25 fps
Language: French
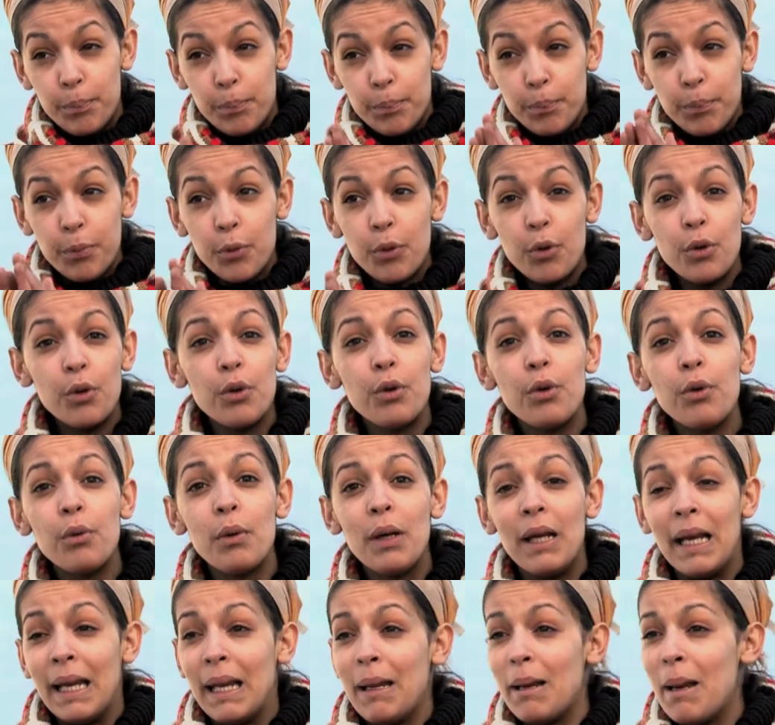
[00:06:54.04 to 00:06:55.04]
plus
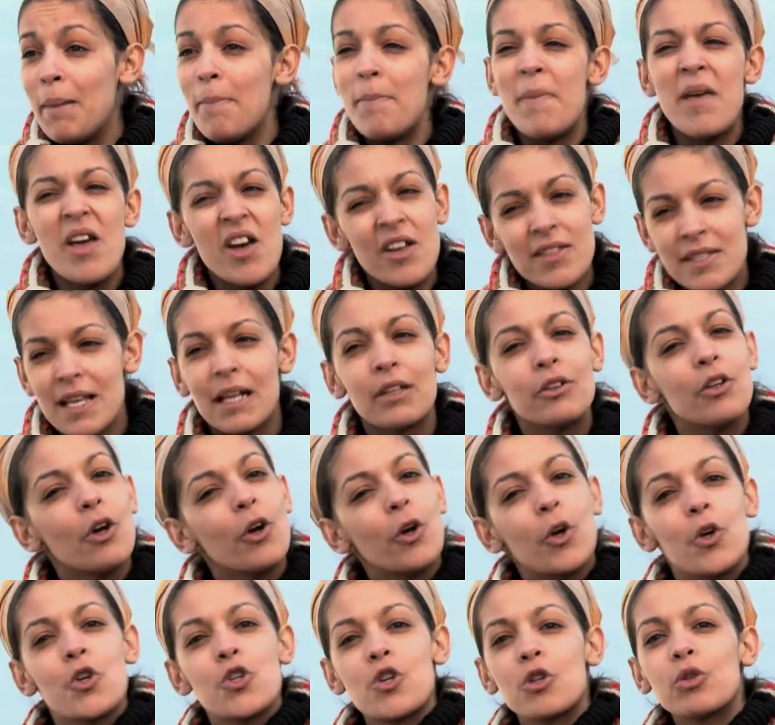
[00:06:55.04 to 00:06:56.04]
les, meilleurs
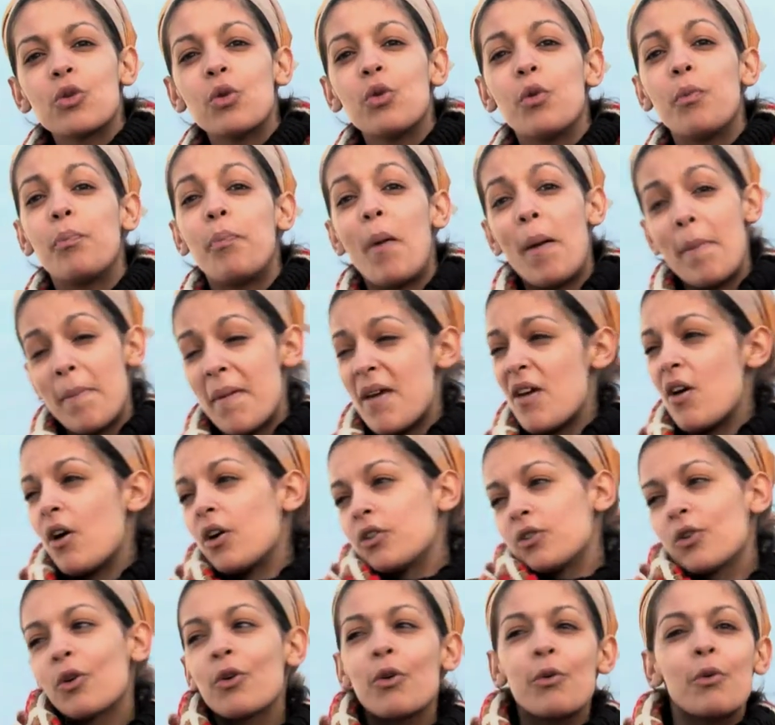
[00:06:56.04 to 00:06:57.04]
acteurs que je trouve, pas meilleurs
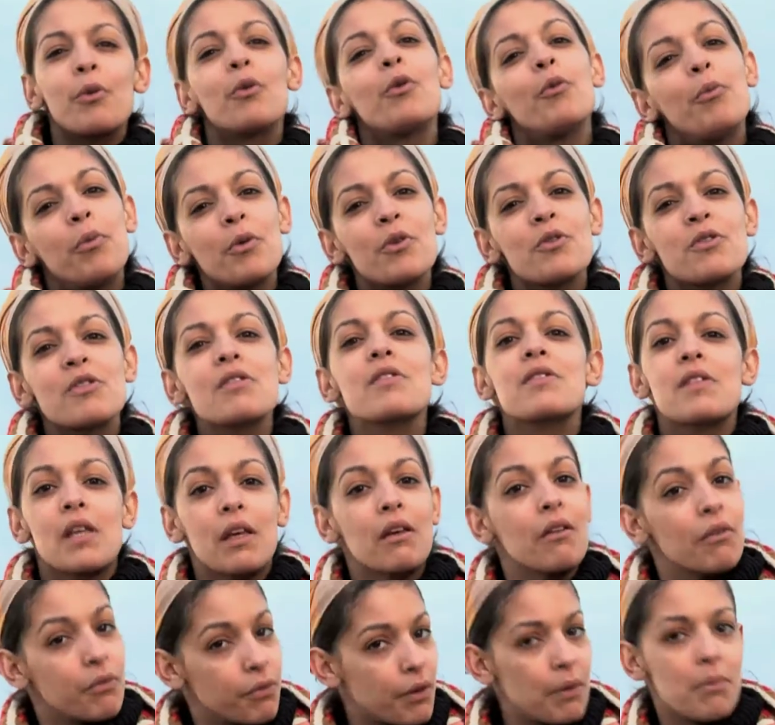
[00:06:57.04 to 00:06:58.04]
dans le, bon sens, c'est
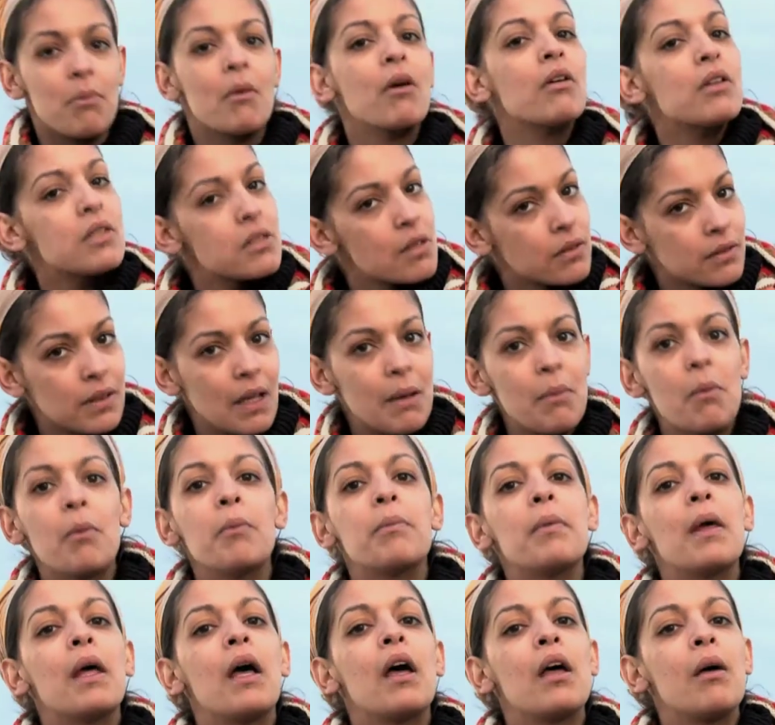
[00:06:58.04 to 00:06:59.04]
que vraiment ils sont tellement
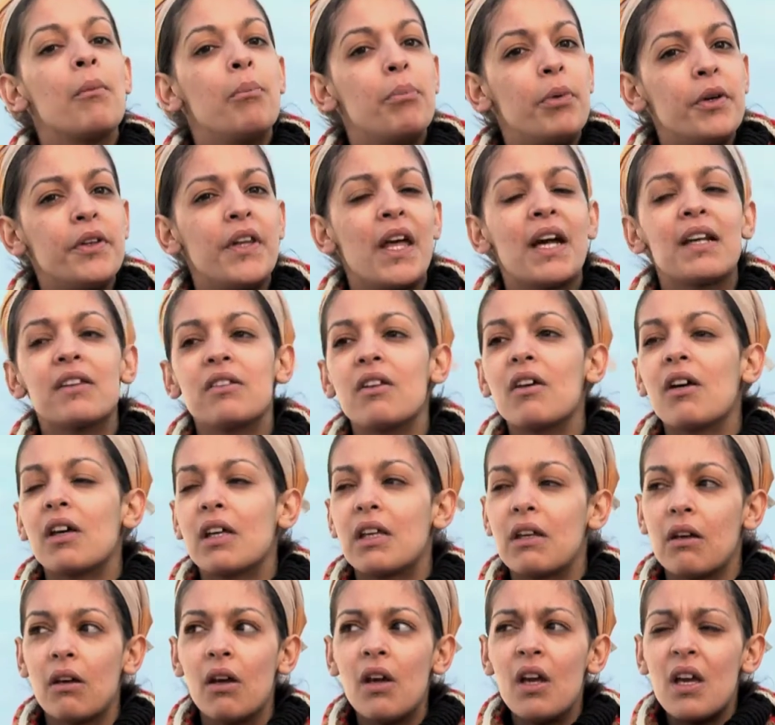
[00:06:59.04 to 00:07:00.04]
bien, euh, bons acteurs et
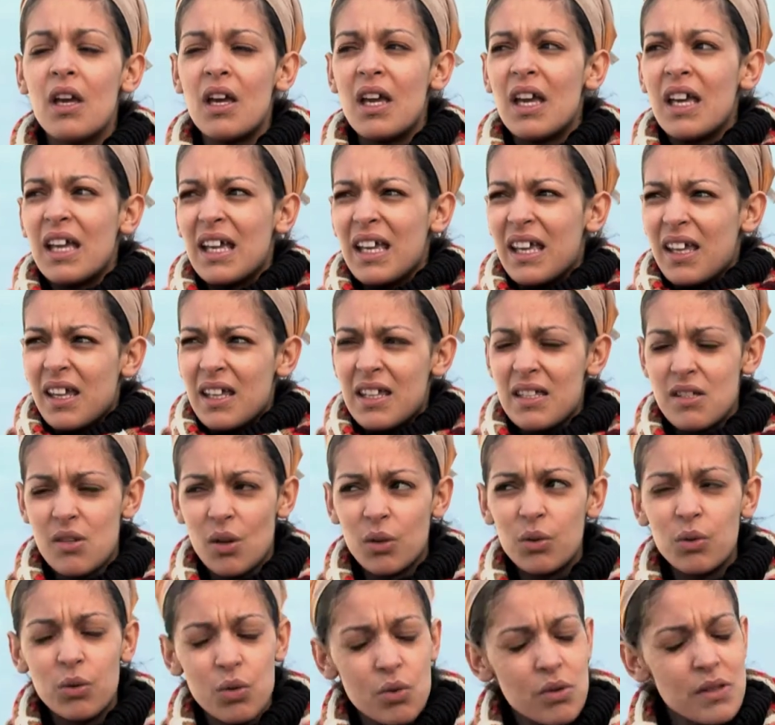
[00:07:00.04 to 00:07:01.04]
que ils ont
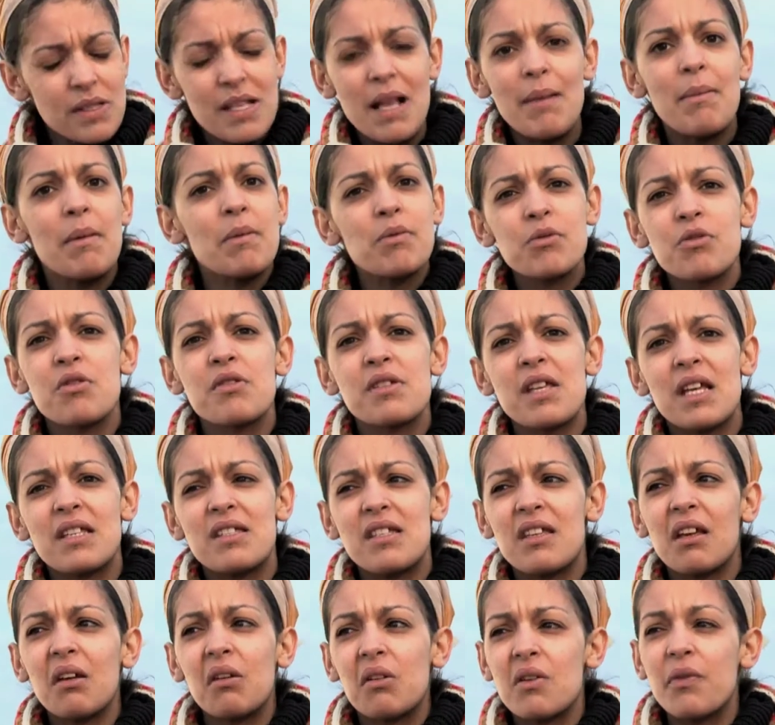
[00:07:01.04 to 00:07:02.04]
tous la même chose à
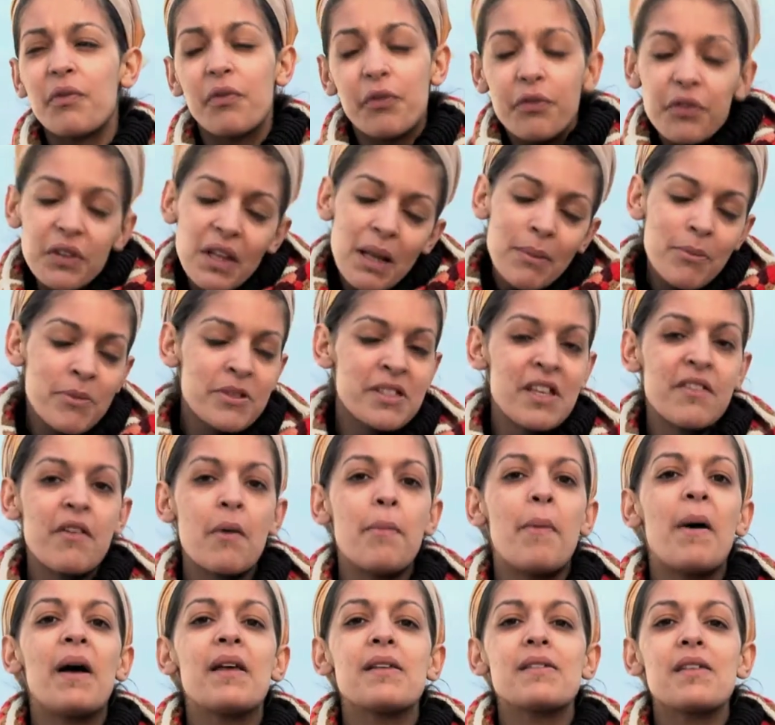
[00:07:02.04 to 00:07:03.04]
dire que finalement ça va
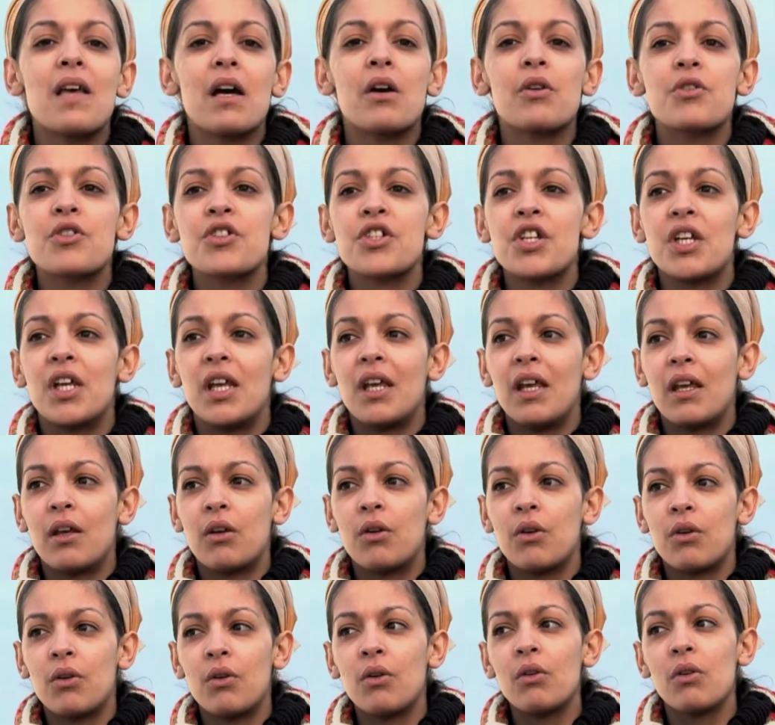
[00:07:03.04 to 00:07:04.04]
pas s'arranger et
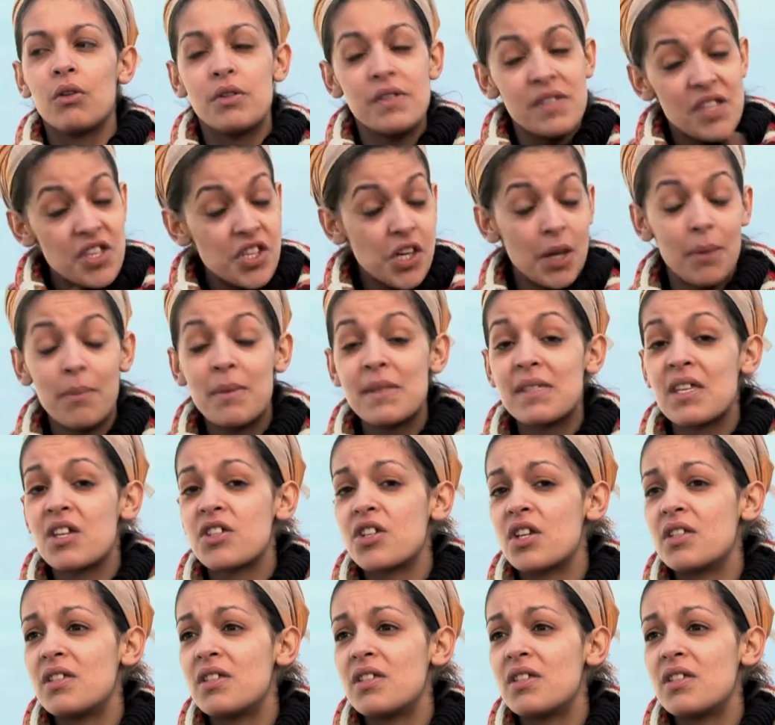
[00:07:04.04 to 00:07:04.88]
que aussi j'ai un message à